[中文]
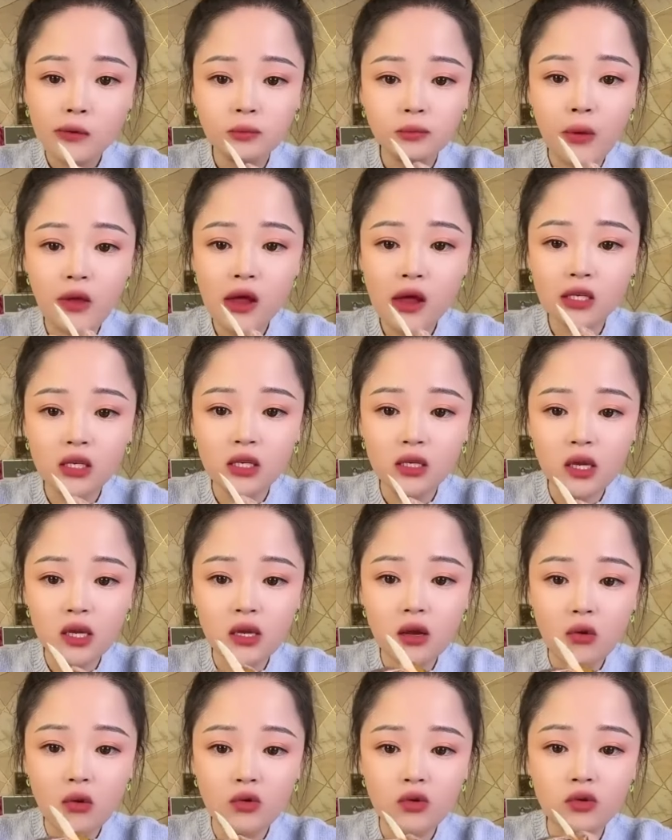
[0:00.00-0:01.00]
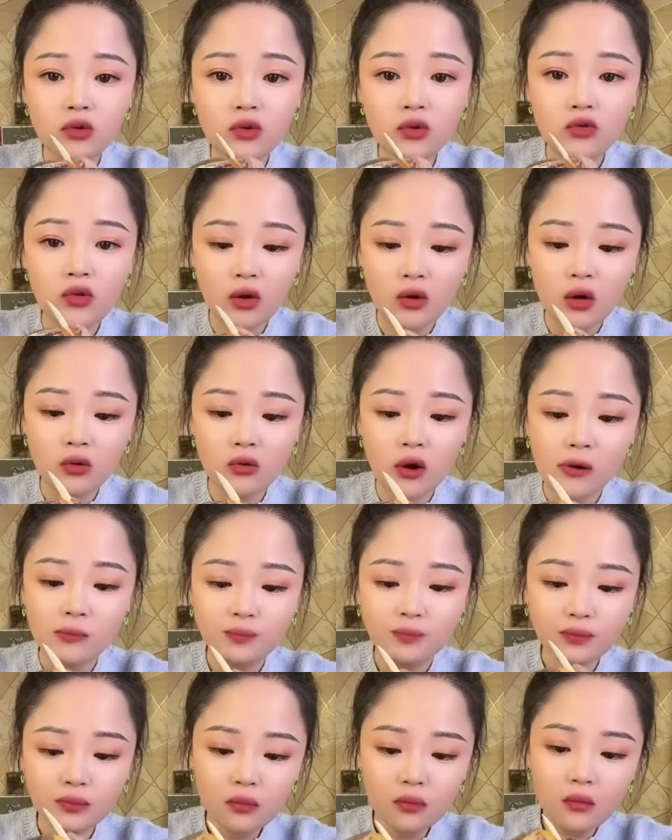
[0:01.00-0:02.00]
明天情人节，你老公又去转正去
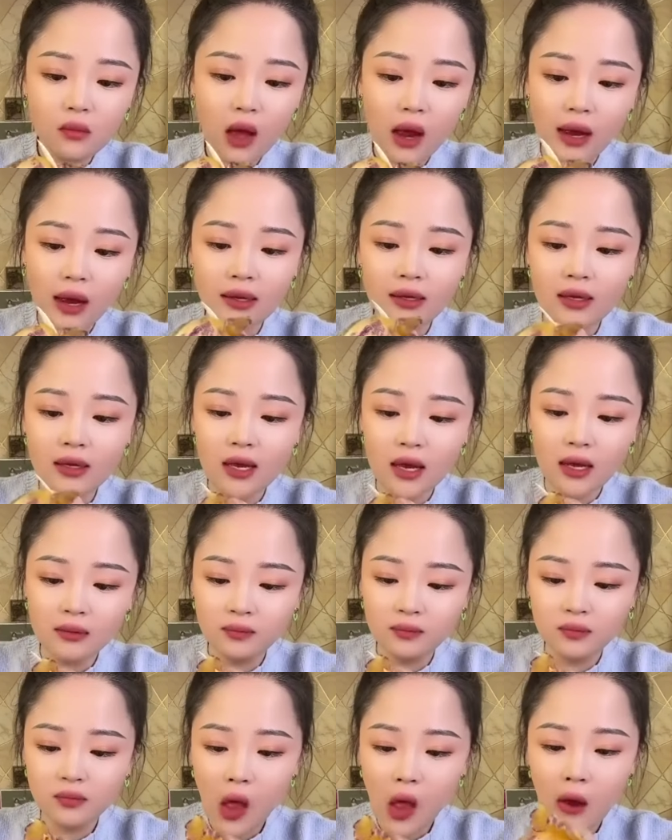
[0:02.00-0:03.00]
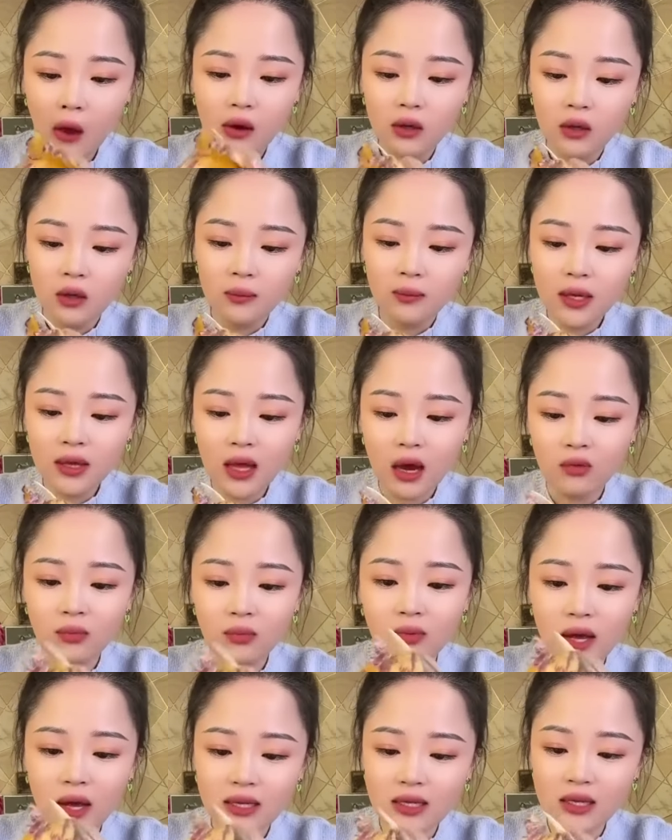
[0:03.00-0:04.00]
哎，一天，别哪壶
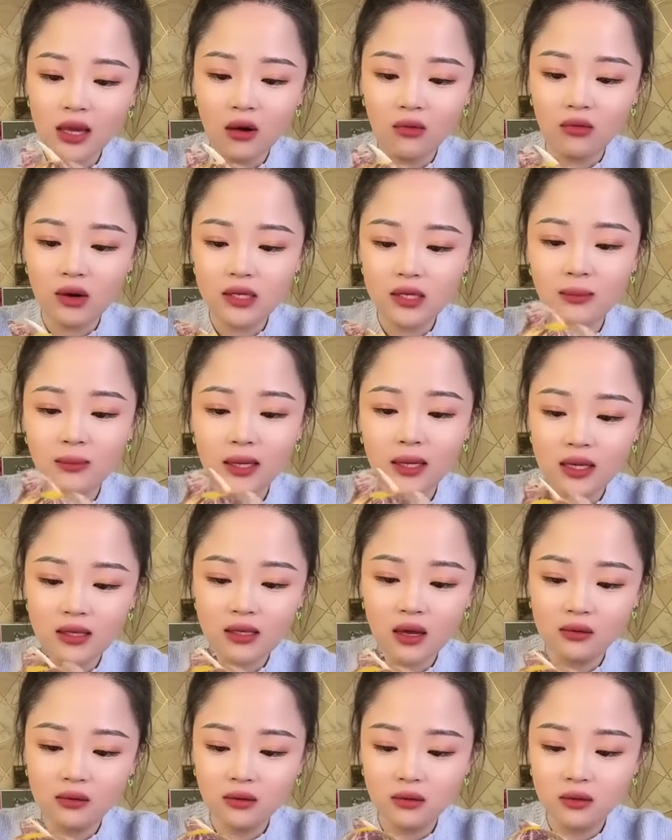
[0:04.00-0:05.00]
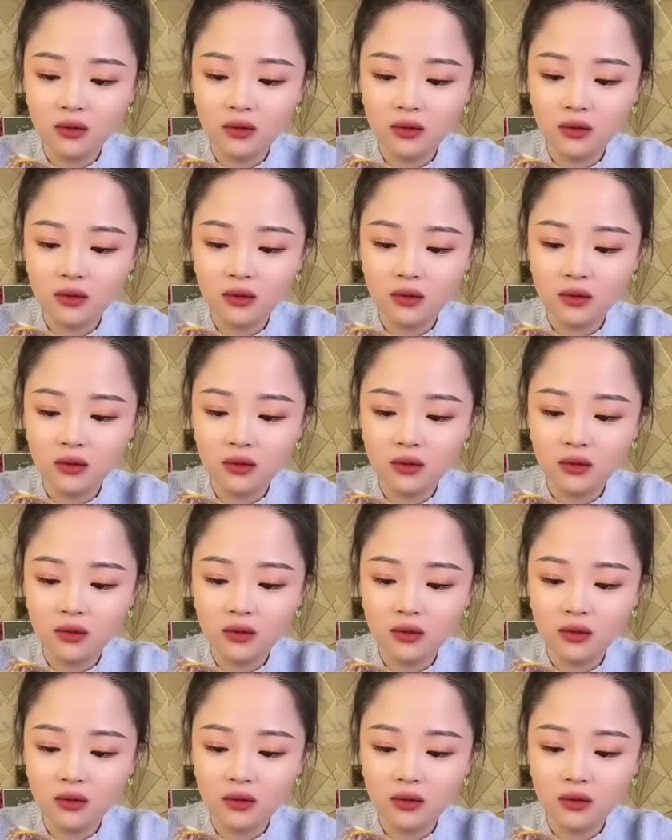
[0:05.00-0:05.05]
不开提哪壶了，行吧，铁子。